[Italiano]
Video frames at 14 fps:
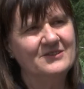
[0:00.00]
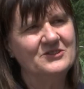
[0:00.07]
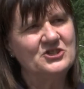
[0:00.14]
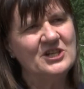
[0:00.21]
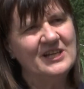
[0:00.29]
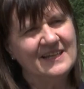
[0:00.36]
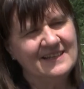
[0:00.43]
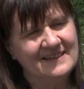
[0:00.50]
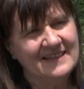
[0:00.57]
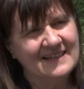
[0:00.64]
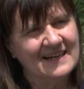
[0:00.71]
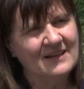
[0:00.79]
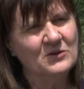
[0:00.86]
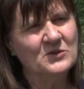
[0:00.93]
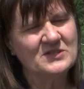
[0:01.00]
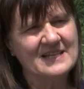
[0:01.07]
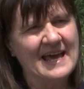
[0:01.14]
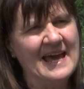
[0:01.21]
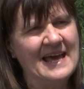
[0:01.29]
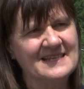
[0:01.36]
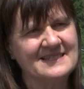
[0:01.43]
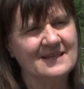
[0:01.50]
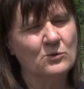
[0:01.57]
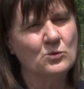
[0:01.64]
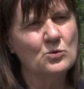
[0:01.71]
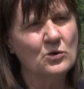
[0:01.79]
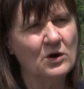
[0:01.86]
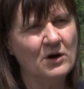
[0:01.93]
ci indicano se è
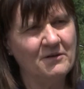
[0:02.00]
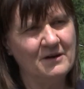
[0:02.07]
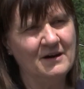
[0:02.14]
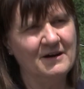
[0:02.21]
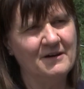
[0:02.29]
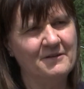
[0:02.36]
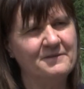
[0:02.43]
sicuro eh,